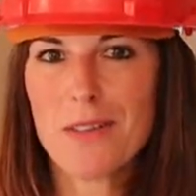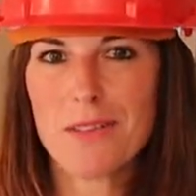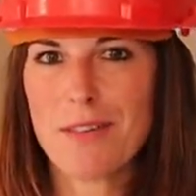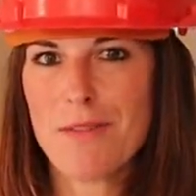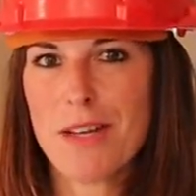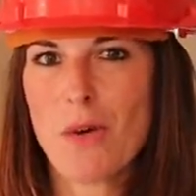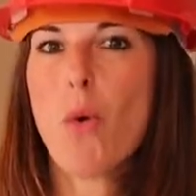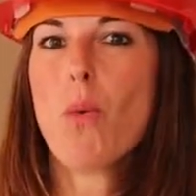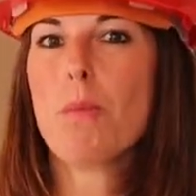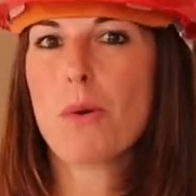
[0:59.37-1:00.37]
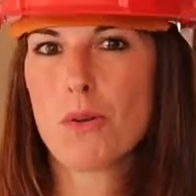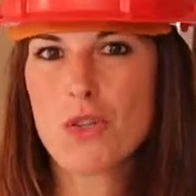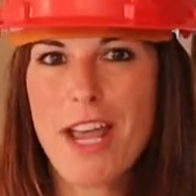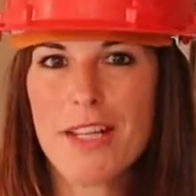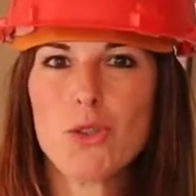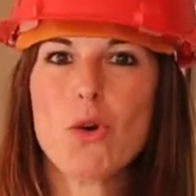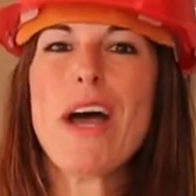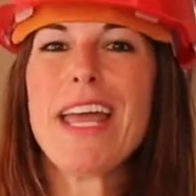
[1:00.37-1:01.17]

davvero un progetto